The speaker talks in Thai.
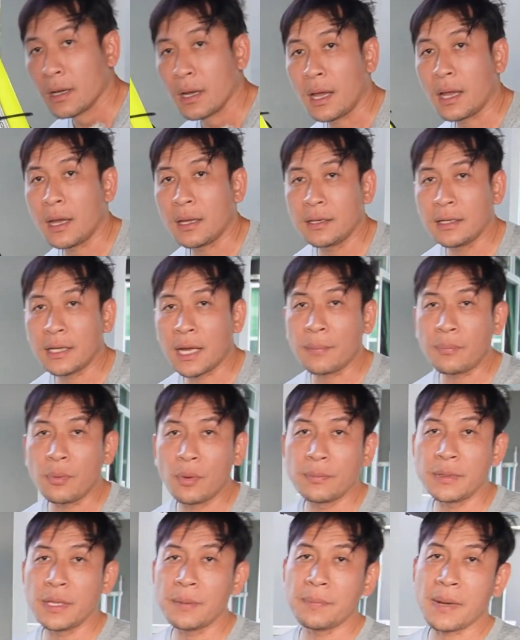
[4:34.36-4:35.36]
อ่านี่ครับ
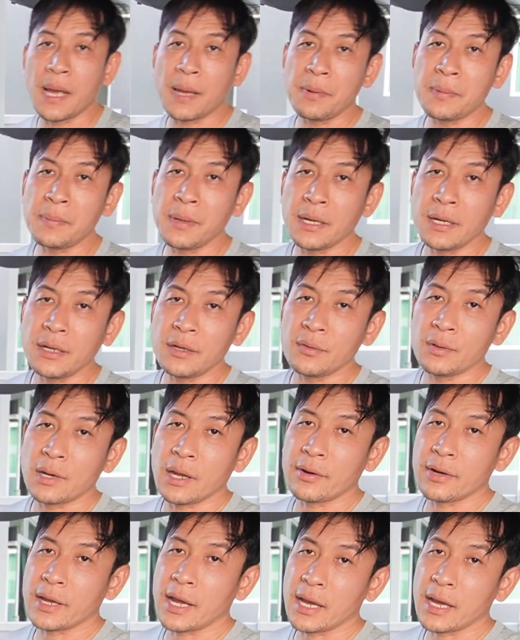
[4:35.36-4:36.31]
ผมหยิบมาให้เพื่อนๆได้ดูแล้ว